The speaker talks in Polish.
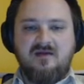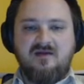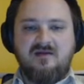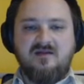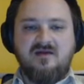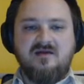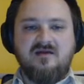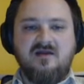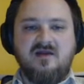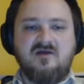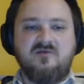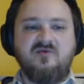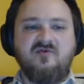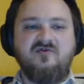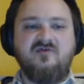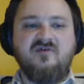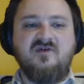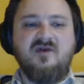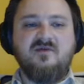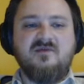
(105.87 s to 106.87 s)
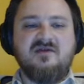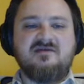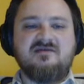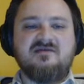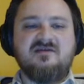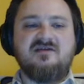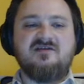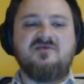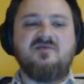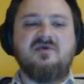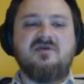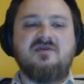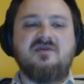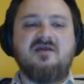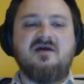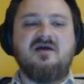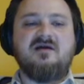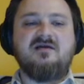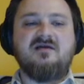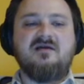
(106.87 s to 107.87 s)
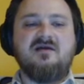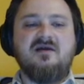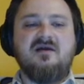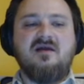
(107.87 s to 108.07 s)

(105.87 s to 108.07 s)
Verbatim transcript: I tak jak mówiłem, jesteśmy na